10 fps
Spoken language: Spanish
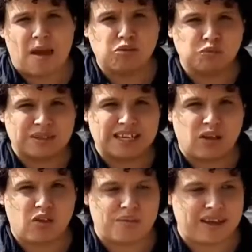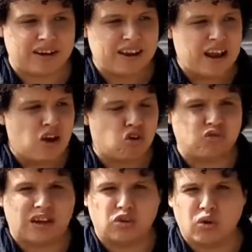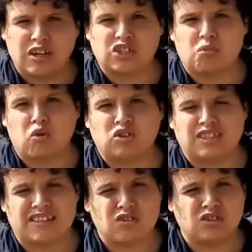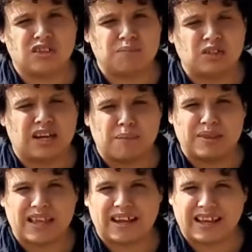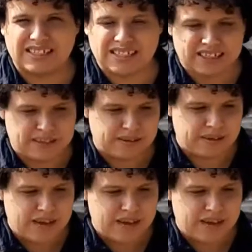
Hemos pasado de ver los factores como los distintos tipos de capital que existen.